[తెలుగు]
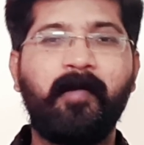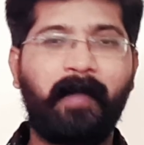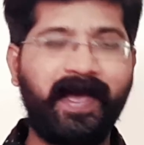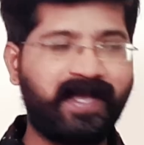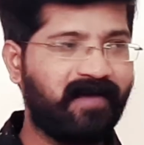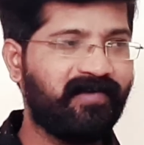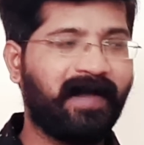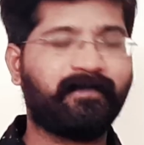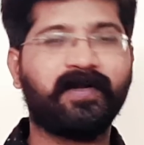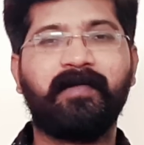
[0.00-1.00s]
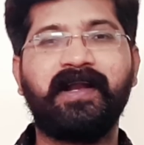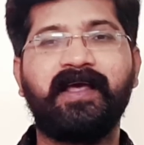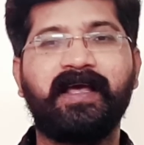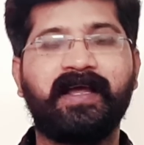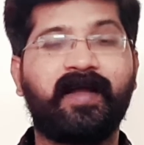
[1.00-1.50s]
పైగా వీళ్ళందరూ
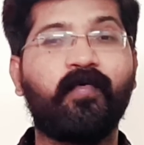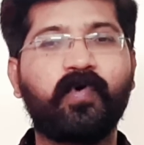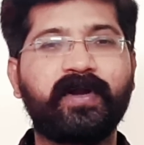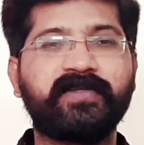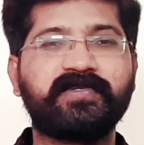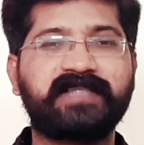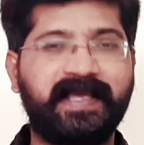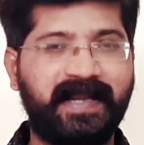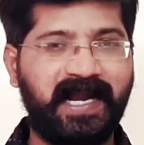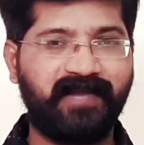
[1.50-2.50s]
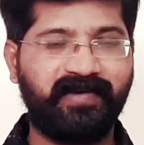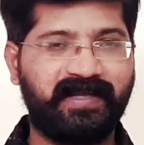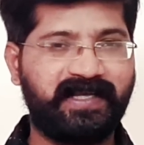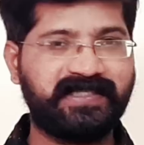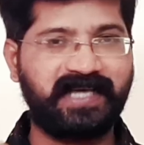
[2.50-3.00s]
మళ్ళీ నవ్వుకోవడం చూస్తే ఇలాంటివే
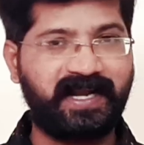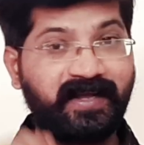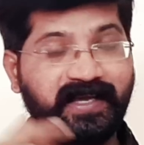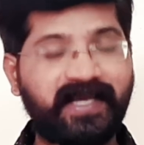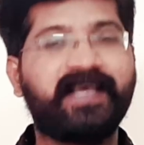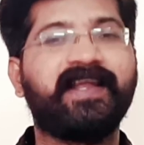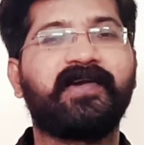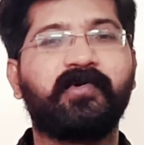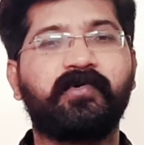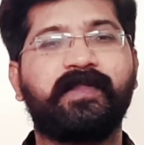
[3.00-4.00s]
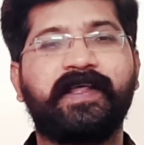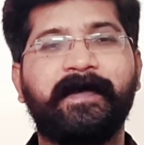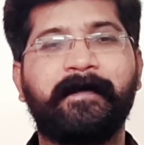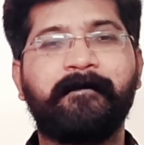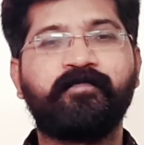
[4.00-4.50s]
కదా జనాలు కెలికినట్టు ఉంటుంది
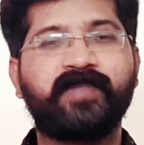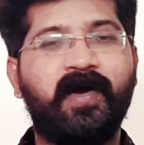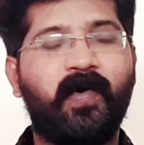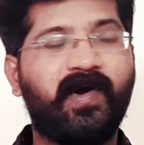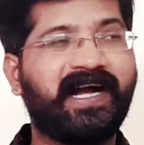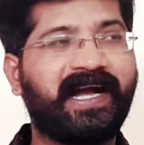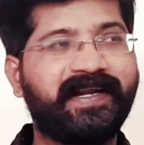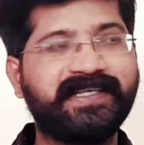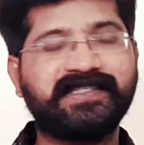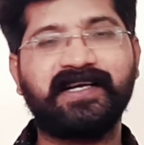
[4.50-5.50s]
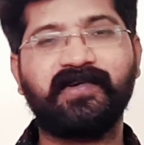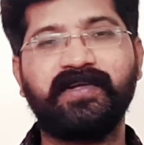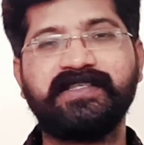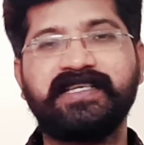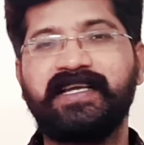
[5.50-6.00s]
ఒక కంటెస్టెంట్
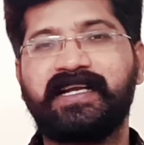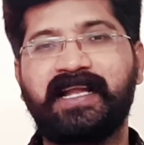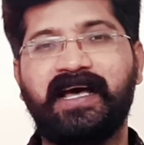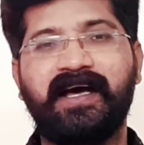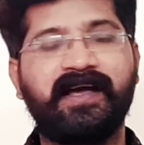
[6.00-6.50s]
గురించి ఇట్లా